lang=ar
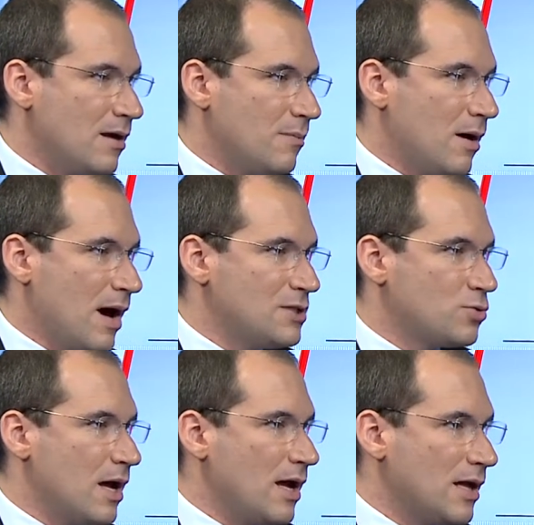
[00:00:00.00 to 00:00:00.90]
بحيث
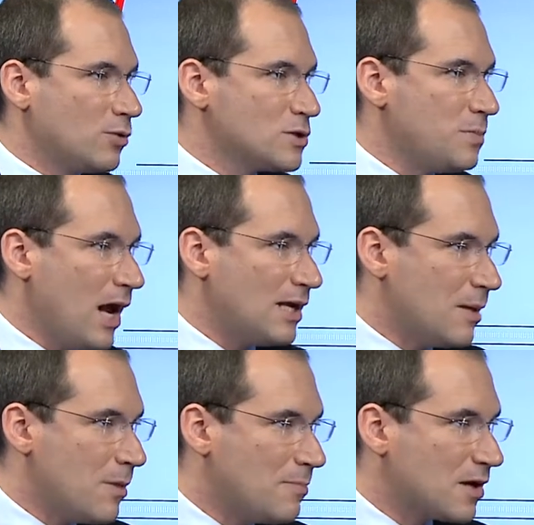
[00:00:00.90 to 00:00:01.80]
لا لا تصبح
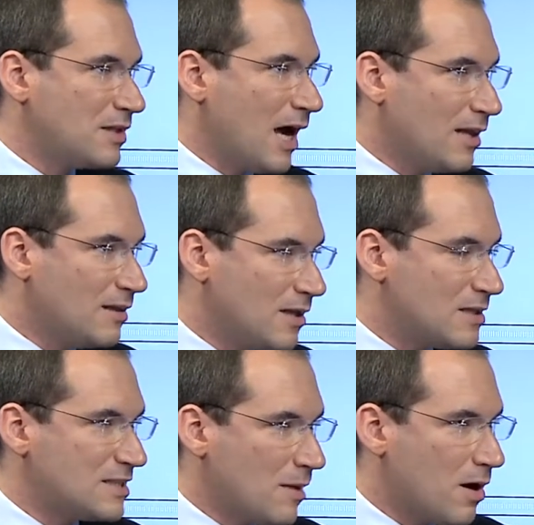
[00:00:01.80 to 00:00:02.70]
اليمن مرتعا
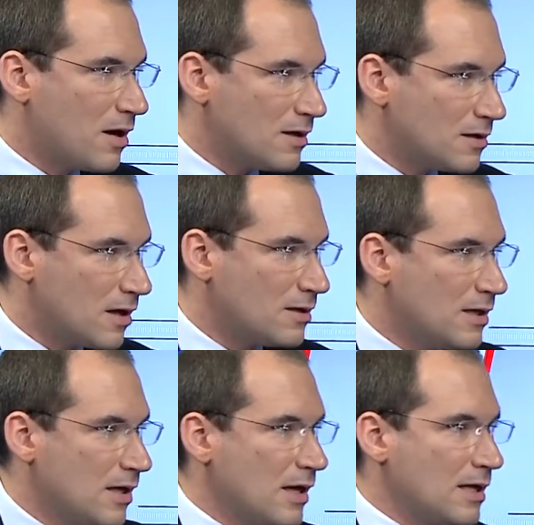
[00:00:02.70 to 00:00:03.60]
للاستعمار الإيراني
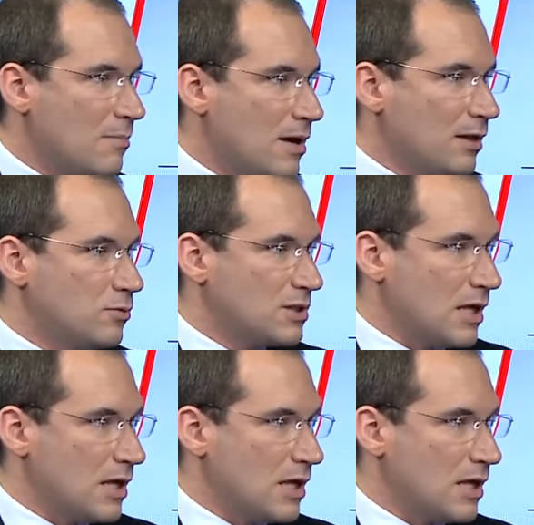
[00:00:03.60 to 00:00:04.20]
كما يحدث